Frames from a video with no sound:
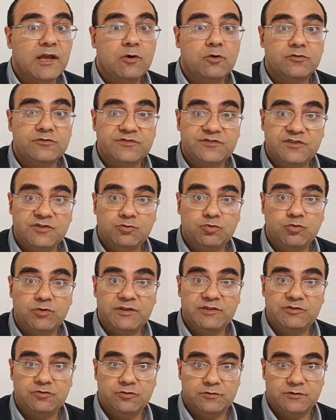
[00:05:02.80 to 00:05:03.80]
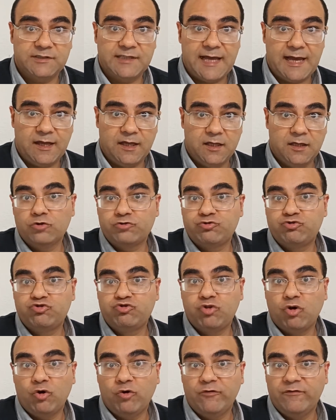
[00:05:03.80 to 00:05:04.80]
è costituito da
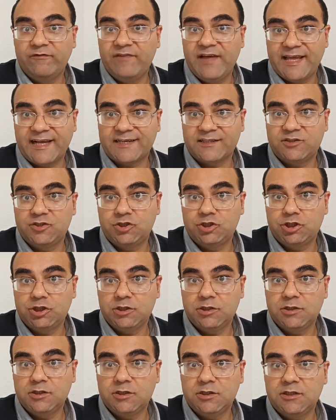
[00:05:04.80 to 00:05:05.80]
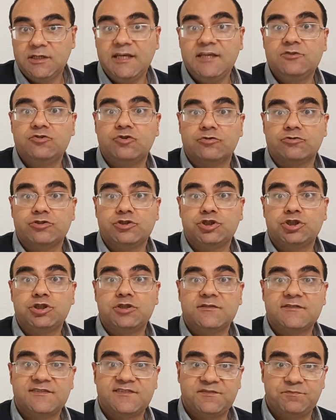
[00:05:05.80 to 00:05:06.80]
8 vertici e
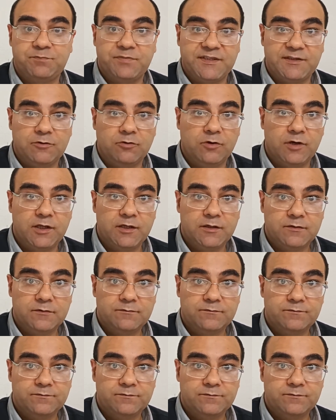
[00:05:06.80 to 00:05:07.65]
12 spigoli.